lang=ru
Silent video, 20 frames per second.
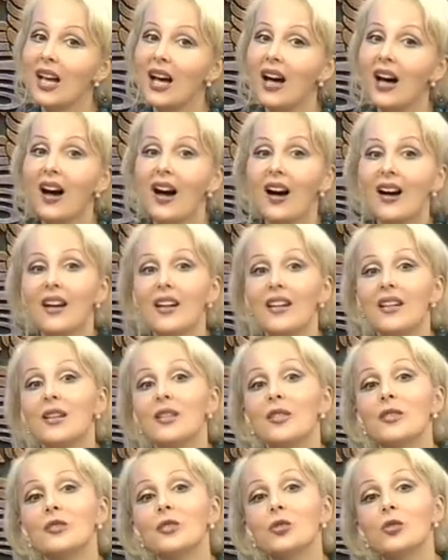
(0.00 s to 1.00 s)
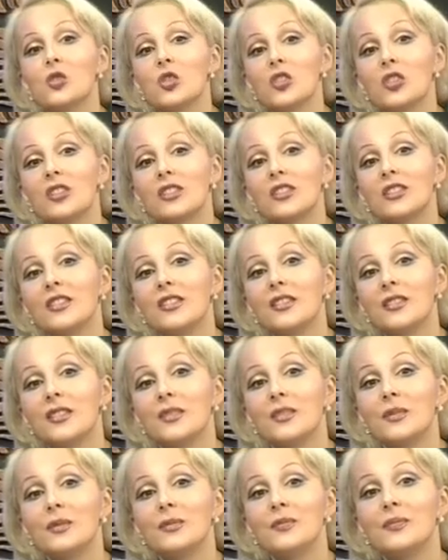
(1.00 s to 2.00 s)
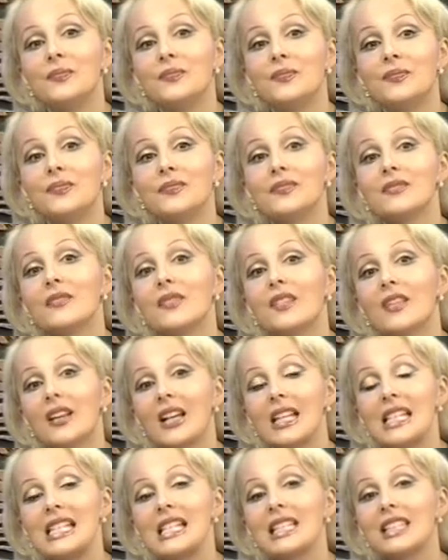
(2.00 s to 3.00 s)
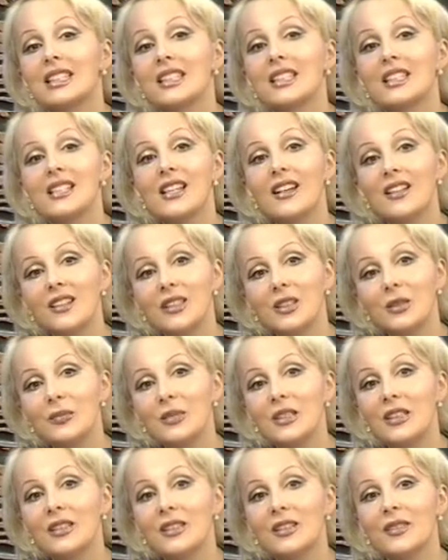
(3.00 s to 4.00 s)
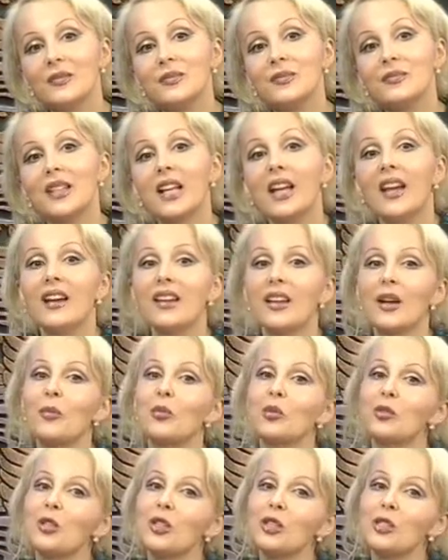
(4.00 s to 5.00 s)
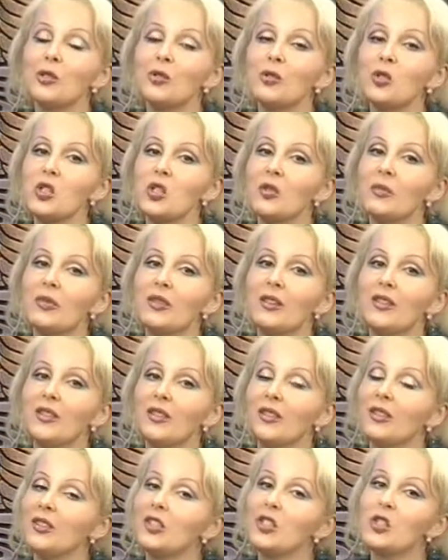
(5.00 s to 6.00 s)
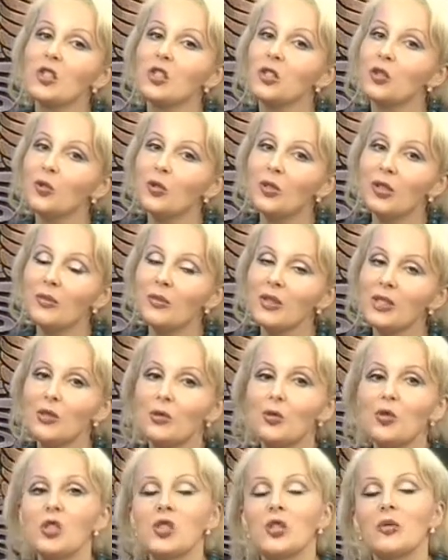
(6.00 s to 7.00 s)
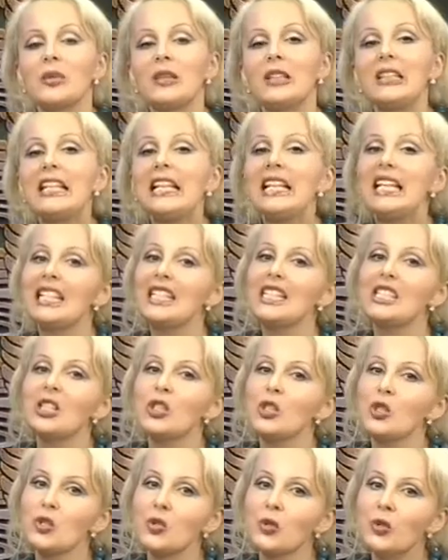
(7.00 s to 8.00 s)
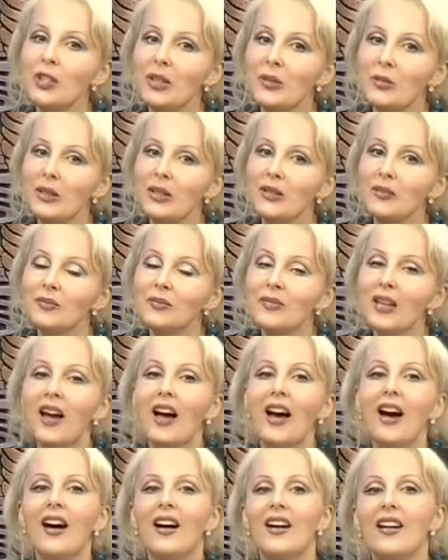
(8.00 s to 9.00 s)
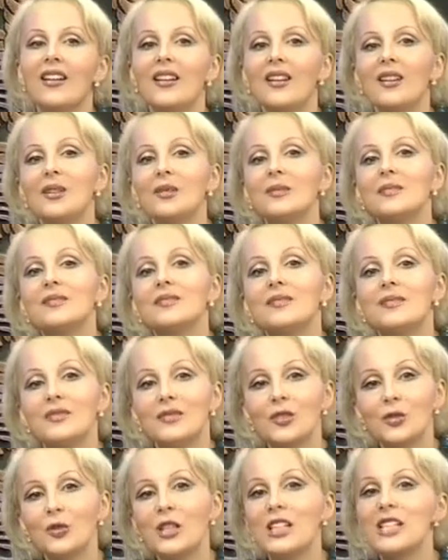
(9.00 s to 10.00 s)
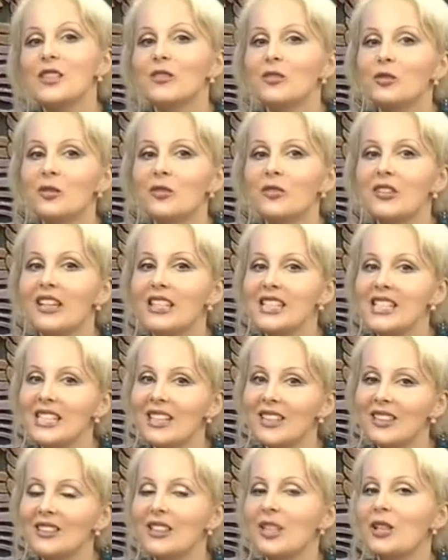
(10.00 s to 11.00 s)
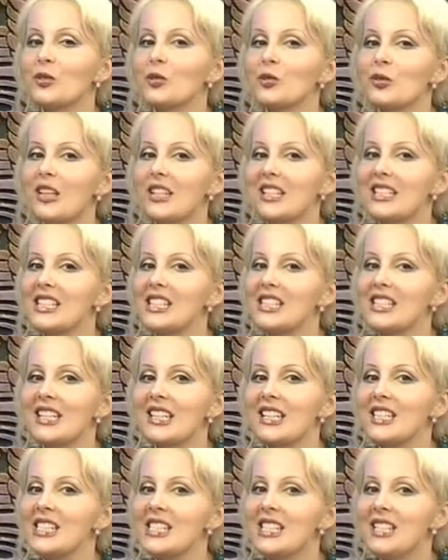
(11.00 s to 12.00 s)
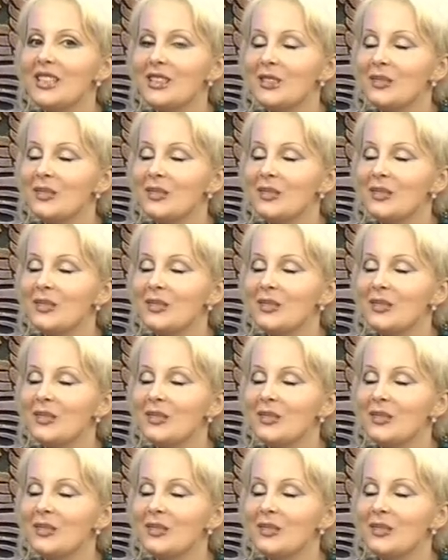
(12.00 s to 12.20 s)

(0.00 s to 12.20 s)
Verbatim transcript: а, в лучших э, концертных залах мира, работает с лучшими режиссерами, с лучшими дирижерами – а, у нас сегодня в гостях народный артист России,